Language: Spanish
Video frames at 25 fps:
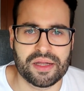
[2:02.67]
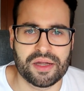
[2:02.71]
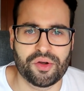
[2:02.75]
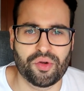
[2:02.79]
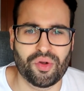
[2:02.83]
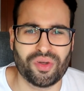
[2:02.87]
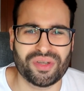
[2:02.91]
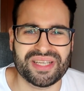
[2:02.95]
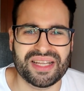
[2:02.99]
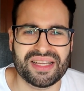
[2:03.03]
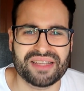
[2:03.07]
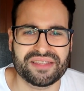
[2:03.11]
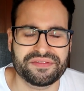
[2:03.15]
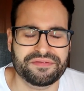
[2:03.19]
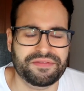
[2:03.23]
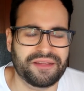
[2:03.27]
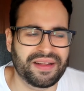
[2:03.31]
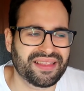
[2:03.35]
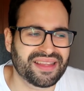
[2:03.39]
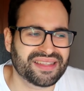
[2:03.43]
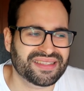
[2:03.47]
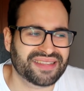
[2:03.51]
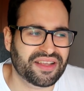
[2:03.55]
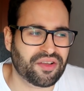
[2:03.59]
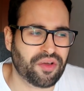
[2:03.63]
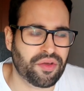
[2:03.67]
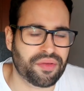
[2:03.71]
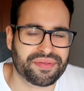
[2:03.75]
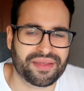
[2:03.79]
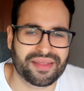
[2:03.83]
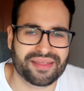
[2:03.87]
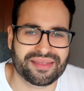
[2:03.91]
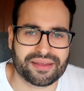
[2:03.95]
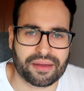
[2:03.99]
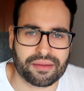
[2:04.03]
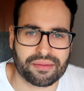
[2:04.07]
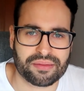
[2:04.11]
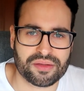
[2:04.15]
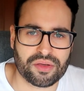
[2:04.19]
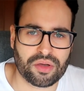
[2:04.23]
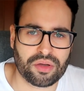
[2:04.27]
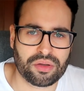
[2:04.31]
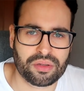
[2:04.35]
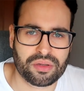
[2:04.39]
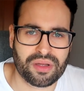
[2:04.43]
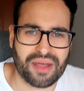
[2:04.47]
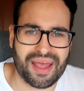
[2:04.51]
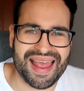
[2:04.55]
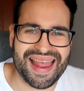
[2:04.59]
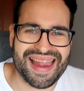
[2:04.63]
No esas faltas de
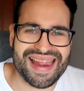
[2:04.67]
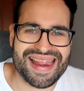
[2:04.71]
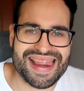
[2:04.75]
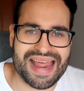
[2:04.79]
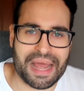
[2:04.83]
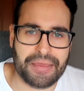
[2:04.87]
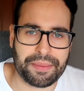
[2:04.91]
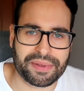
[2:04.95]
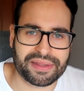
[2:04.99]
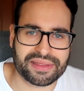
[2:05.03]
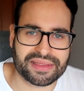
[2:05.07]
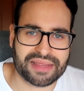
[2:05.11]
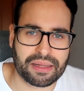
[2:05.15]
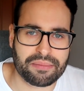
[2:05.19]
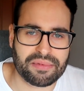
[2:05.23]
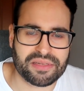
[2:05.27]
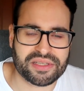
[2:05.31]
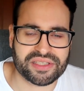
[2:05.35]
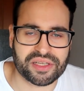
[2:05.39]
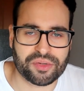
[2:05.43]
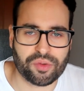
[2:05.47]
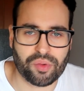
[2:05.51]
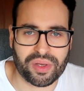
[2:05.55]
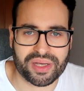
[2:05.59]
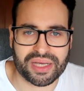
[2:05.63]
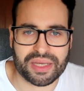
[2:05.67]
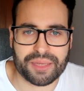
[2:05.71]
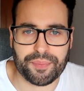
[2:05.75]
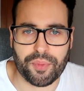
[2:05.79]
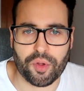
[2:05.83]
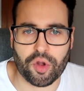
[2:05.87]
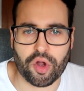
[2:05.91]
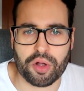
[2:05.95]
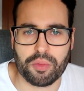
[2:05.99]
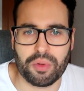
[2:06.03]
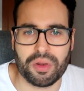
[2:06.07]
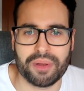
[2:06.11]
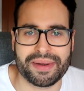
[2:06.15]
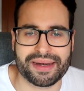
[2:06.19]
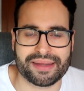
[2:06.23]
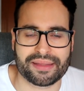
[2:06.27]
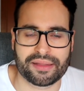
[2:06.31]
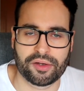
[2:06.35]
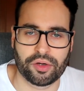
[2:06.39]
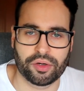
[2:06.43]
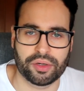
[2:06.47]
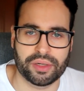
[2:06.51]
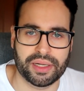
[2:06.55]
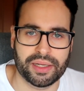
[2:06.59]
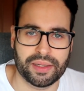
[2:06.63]
concentración lamentables en un equipo como el
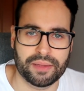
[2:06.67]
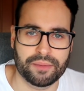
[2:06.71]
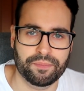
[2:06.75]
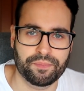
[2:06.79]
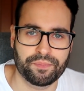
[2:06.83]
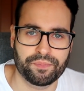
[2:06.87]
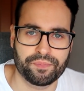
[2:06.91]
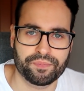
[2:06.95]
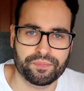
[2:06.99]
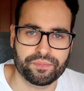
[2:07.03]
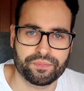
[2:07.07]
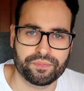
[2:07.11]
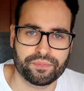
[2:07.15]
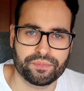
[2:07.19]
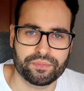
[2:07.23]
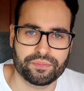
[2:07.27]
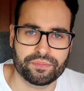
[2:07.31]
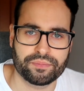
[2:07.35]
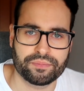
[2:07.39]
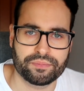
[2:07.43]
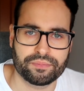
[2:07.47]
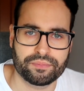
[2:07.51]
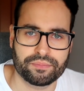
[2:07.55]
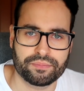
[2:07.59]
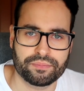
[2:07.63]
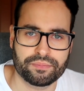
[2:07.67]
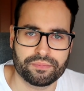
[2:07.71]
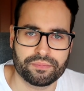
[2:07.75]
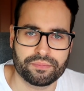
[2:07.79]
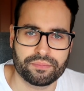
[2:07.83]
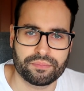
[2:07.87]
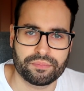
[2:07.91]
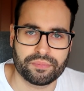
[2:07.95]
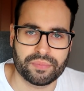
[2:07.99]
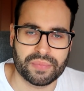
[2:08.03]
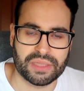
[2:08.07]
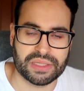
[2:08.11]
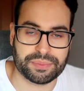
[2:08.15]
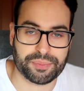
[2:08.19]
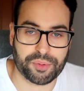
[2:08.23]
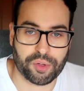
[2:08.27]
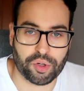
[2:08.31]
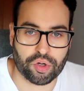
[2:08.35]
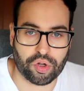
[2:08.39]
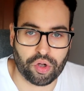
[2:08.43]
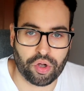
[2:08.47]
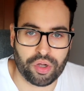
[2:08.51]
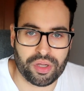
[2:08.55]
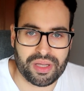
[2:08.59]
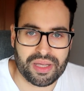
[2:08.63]
Barcelona.
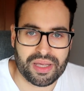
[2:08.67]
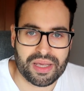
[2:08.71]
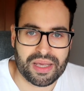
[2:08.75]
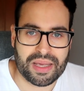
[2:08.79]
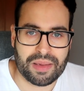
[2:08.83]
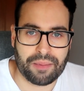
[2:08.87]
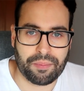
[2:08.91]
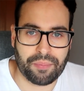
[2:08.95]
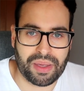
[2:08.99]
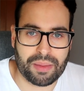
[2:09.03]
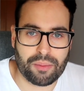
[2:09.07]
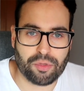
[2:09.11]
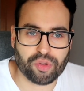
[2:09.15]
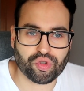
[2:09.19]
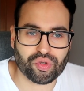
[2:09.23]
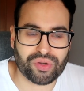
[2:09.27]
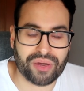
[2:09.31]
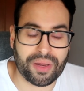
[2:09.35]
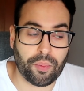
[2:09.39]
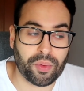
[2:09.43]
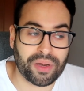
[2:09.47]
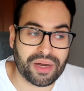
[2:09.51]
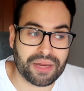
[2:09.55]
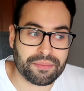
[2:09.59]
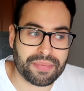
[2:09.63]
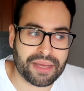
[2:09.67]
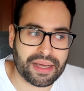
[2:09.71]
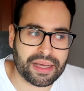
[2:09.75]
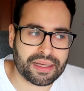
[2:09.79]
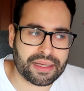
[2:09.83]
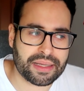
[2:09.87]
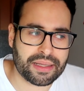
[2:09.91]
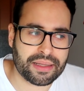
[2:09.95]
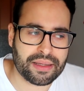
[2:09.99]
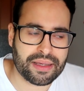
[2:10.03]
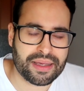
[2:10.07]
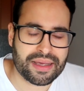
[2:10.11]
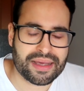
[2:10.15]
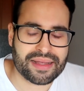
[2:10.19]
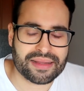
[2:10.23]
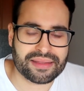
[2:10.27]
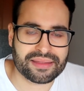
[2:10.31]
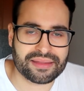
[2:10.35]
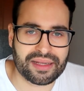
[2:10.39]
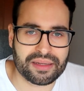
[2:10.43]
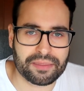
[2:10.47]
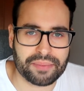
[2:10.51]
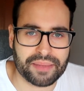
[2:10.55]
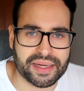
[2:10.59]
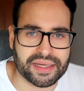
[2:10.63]
Espero que hoy veamos una buena imagen
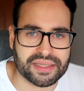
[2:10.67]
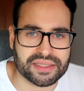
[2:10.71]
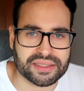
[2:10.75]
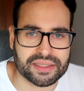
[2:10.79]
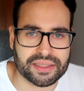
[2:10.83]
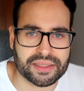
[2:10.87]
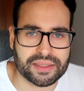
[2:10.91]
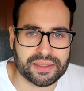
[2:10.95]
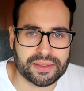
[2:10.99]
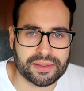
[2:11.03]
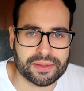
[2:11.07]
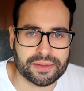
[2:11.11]
del Barça.